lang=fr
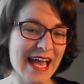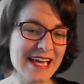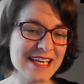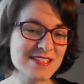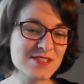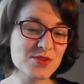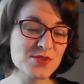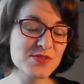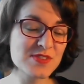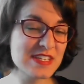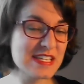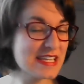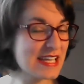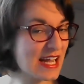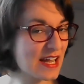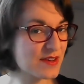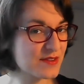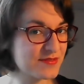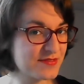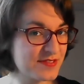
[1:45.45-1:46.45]
Il se trouve qu'il y
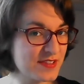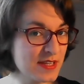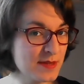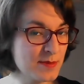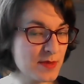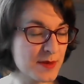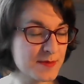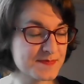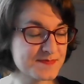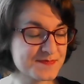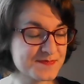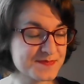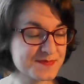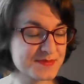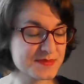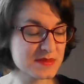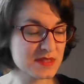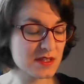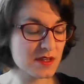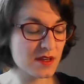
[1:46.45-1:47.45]
a un film,
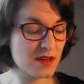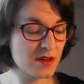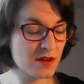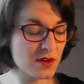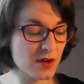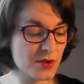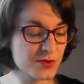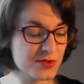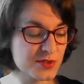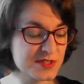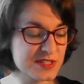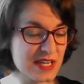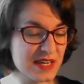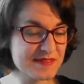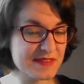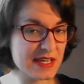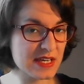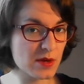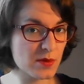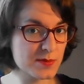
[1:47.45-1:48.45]
euh, Entretien
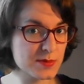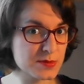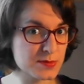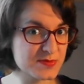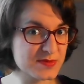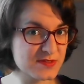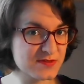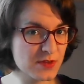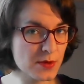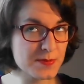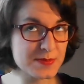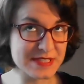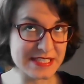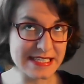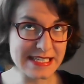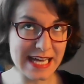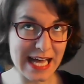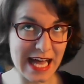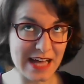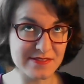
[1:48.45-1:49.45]
avec un
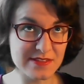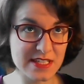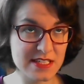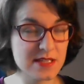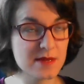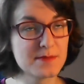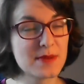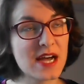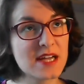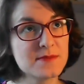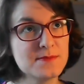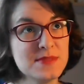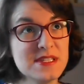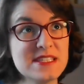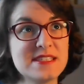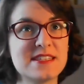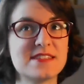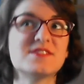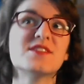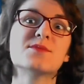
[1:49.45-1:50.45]
vampire, avec Brad
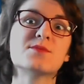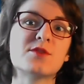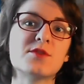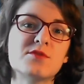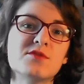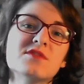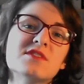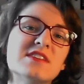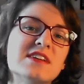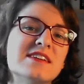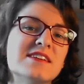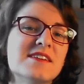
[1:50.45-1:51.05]
Pitt et Tom Cruise,